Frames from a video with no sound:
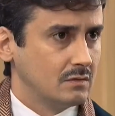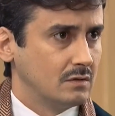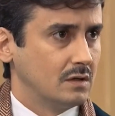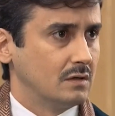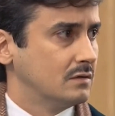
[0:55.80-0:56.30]

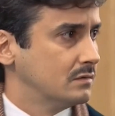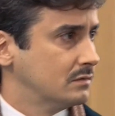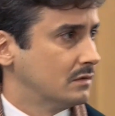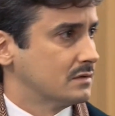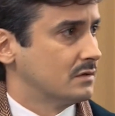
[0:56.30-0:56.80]
Ah,
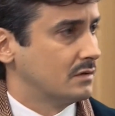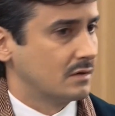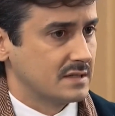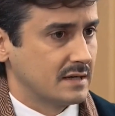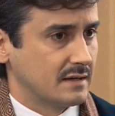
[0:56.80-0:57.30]
entonces no creo
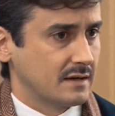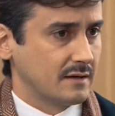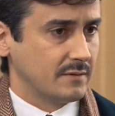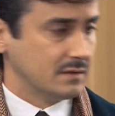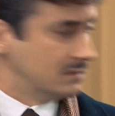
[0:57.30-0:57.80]
que sea nada
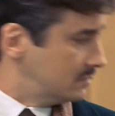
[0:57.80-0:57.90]
grave.